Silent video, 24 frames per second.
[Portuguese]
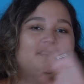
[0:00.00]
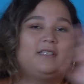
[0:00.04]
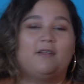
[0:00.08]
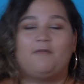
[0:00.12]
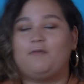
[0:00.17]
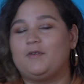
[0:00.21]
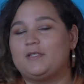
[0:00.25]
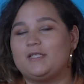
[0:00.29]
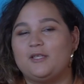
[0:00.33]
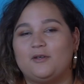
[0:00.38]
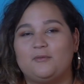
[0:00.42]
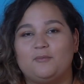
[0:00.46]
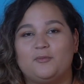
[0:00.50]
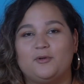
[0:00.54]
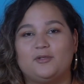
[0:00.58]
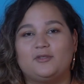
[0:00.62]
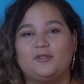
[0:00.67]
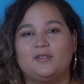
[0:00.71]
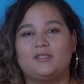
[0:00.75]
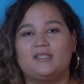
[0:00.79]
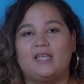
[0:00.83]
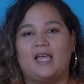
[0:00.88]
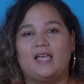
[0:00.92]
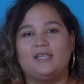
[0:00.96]
tá fazendo muito
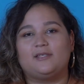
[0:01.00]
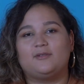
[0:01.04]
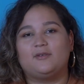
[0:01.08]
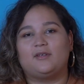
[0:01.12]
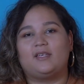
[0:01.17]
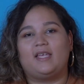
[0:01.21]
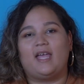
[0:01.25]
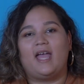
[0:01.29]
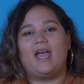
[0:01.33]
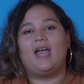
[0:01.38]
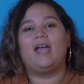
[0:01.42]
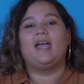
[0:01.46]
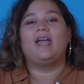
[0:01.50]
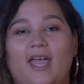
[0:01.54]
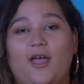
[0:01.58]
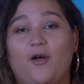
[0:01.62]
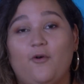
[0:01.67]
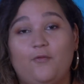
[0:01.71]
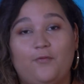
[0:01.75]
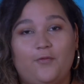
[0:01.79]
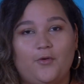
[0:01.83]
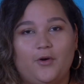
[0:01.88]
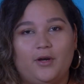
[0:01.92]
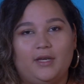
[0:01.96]
sucesso, que é
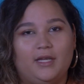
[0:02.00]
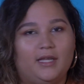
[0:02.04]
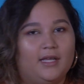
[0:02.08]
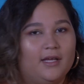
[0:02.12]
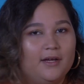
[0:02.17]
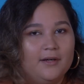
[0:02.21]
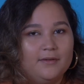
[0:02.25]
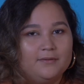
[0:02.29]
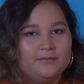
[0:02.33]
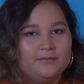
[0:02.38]
Euforia,